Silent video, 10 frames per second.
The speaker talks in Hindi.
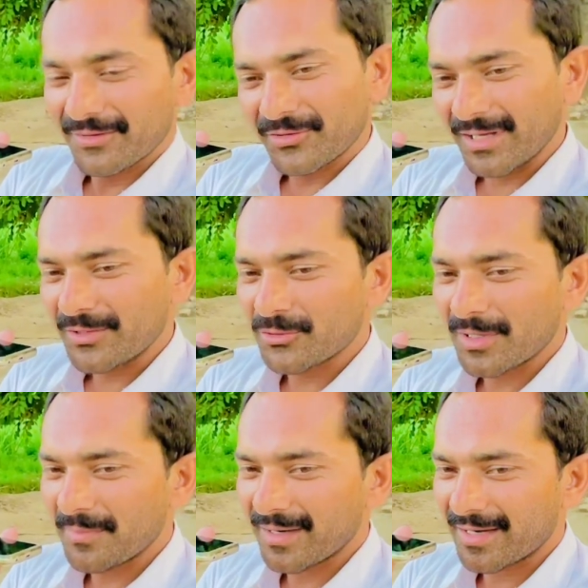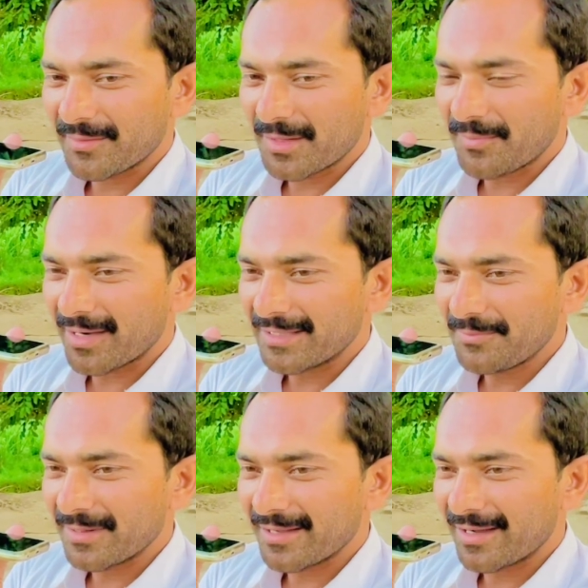सही तो सब मगरब के बाद ही
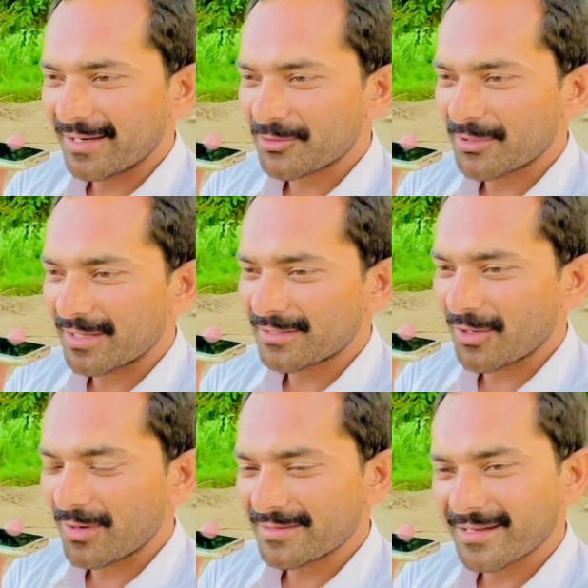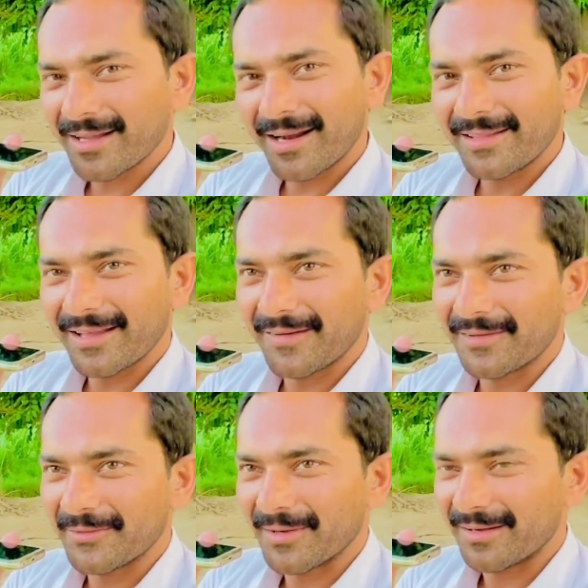बढ़िया ना तुसा तो दसाओ हां गाड़ी ते आ
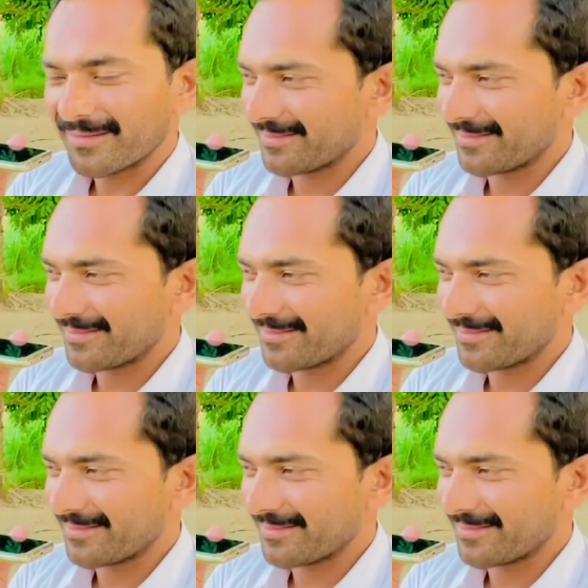वणो हां